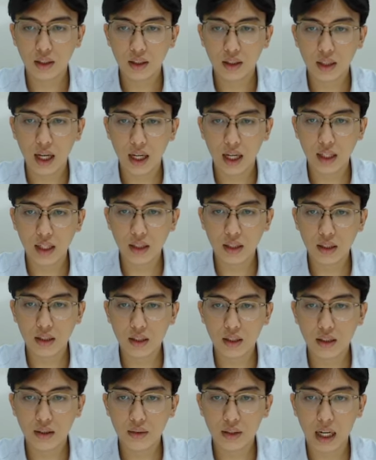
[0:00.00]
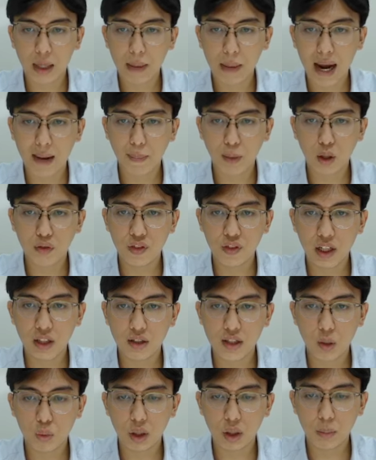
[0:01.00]
đấy ngày mai mà có phiên có
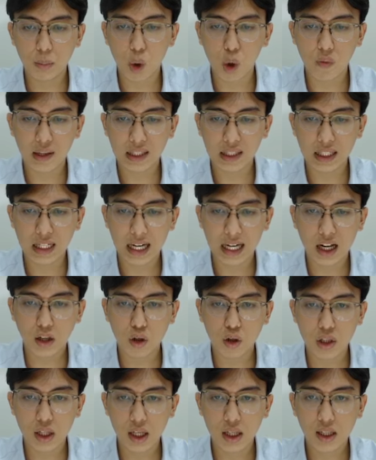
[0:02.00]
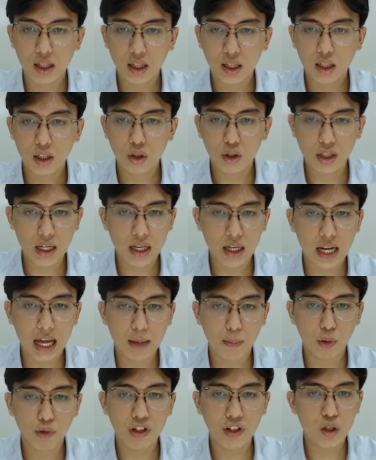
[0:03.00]
dòng tiền mồi vào thì khả năng nó sẽ nó sẽ là
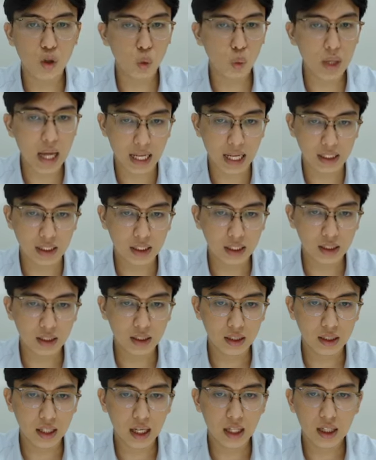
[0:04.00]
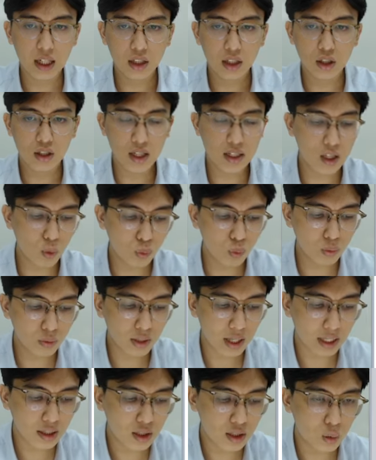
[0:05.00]
một phiên rũ nền đấy nó sẽ giống
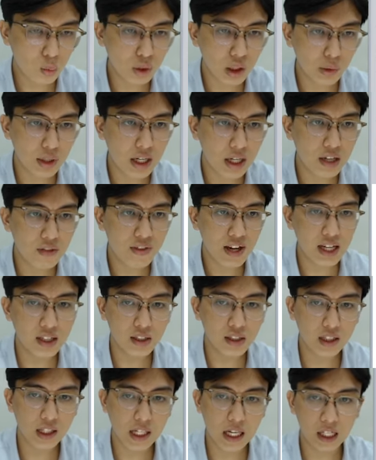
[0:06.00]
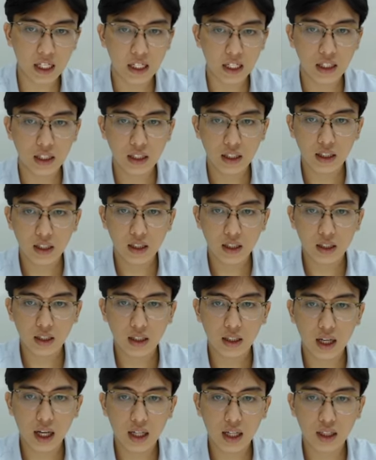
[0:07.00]
đánh giống kiểu DDV như thế này này
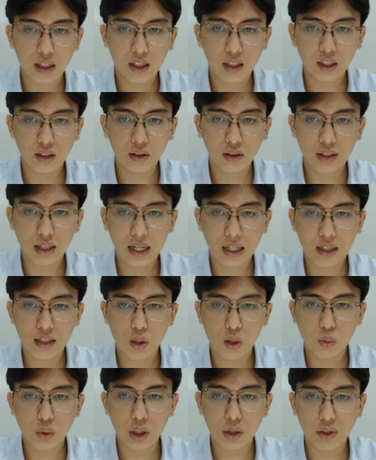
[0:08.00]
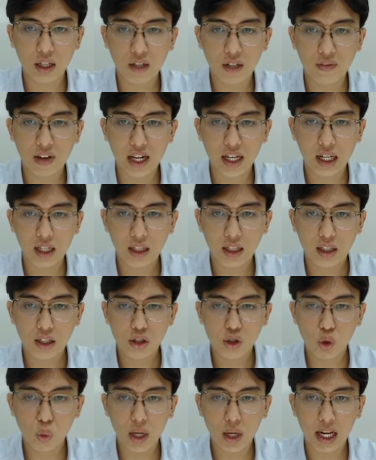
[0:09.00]
đấy nó đánh giống kiểu DDV này
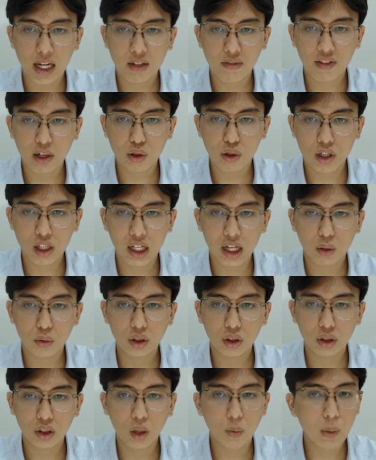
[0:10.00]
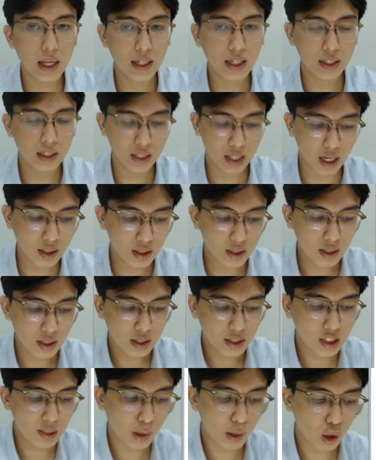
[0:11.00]
rũ nền này vào nó sẽ kéo thấp lên nhá
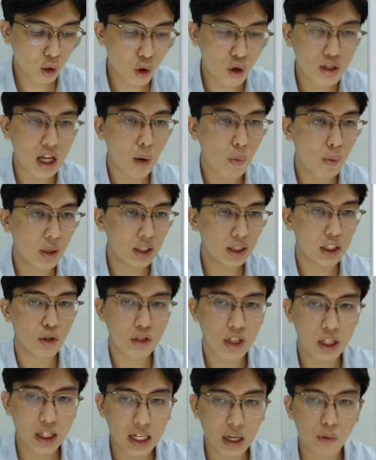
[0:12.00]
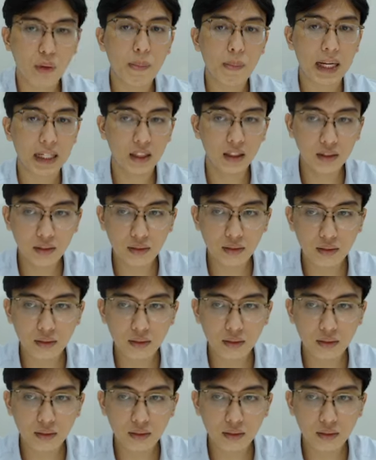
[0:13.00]
nhưng mà nó có sóng ấy thì nó sẽ kéo lên mạnh hơn